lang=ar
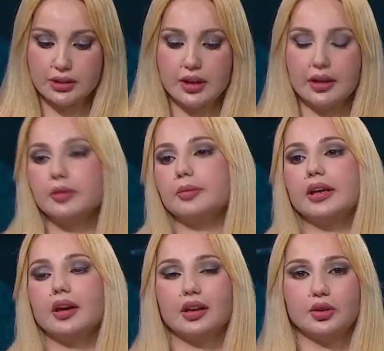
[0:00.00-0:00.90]

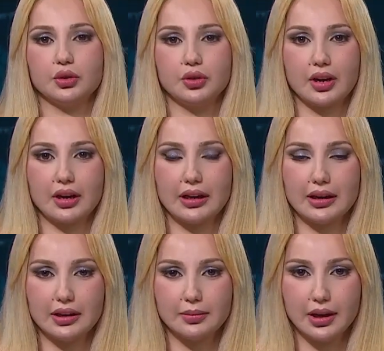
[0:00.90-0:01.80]
ترحيبي بك دكتور
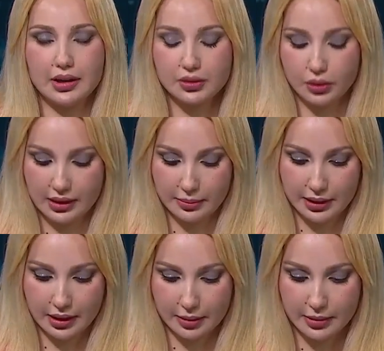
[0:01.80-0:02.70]
عماد وأهلا
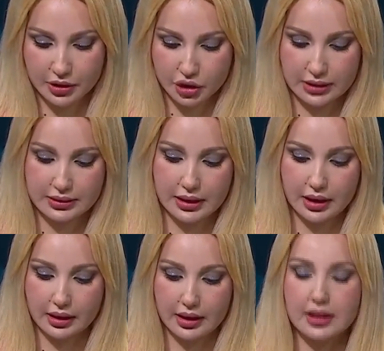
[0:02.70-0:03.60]
بك
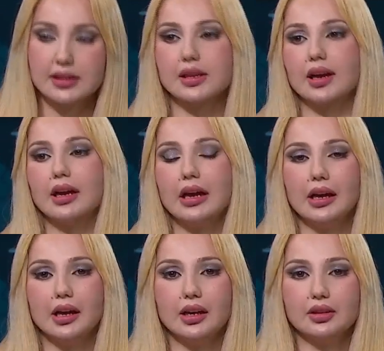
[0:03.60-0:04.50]
بنشرتنا الرئيسة
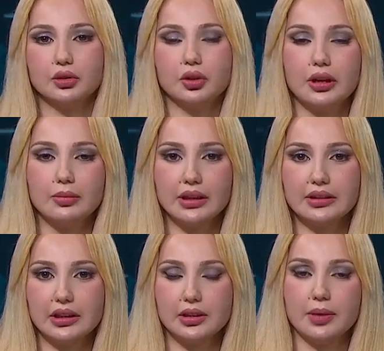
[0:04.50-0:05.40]
آه، دكتور
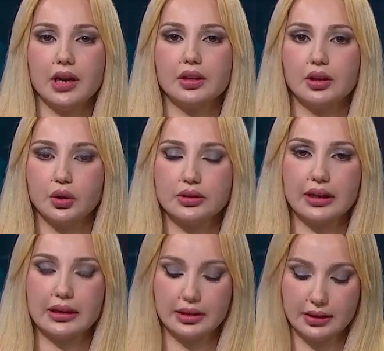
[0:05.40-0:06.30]
عماد يعني بعض
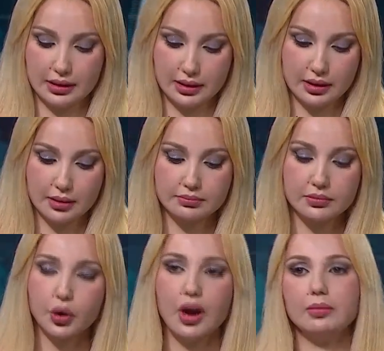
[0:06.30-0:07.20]
الكتل
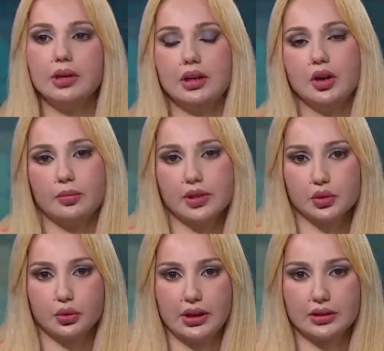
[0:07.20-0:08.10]
آه، تحمل اليوم
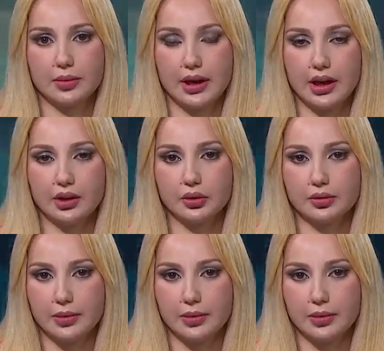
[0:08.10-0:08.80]
مسؤولية ما يحدث